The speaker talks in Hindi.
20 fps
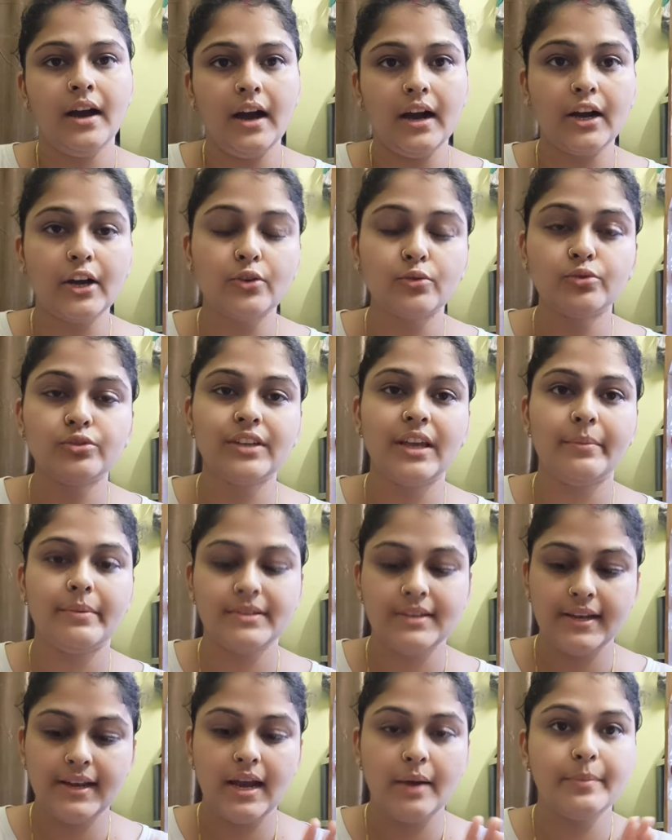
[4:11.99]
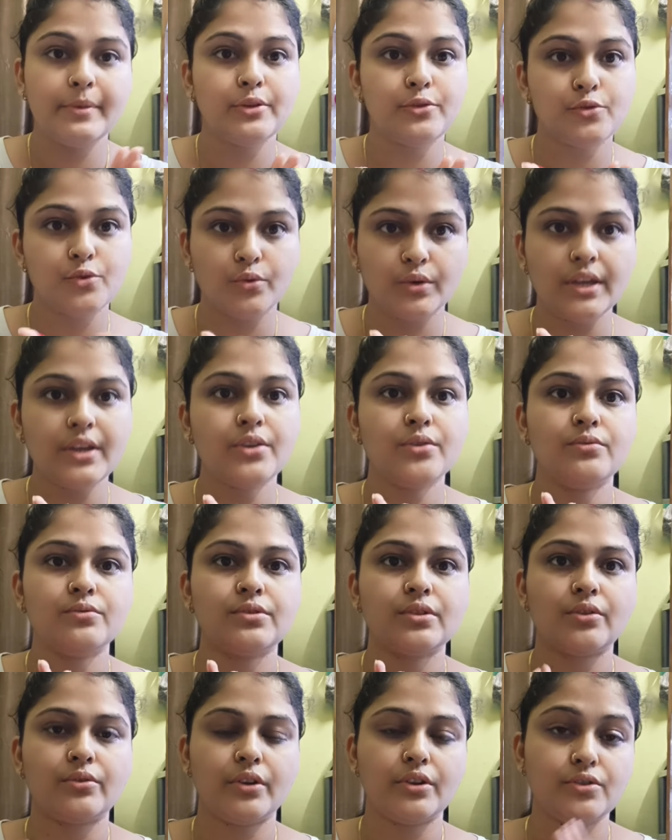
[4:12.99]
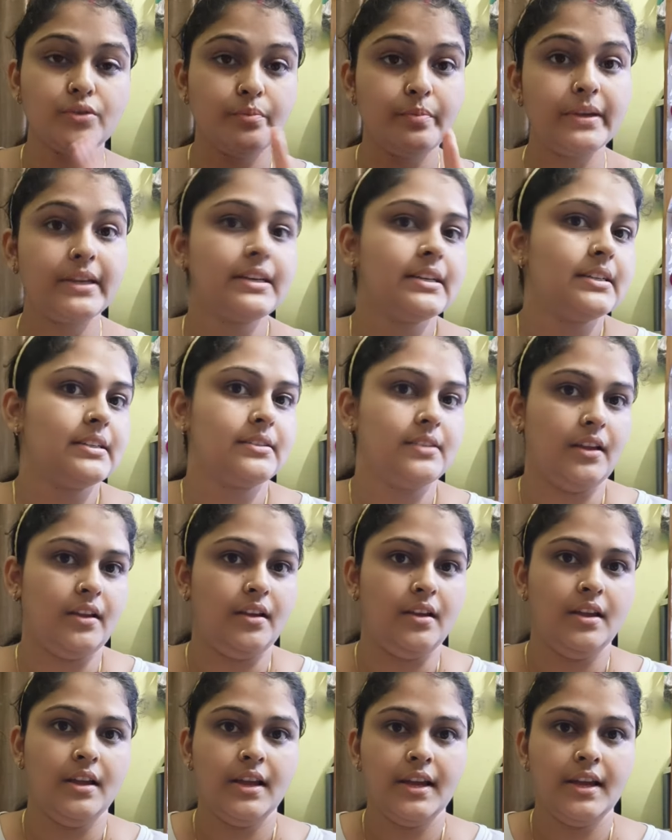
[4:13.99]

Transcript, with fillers: अगर उसके बजाय आप स्टॉकिंग यूज़ करोगे जो बिगनर्स हैं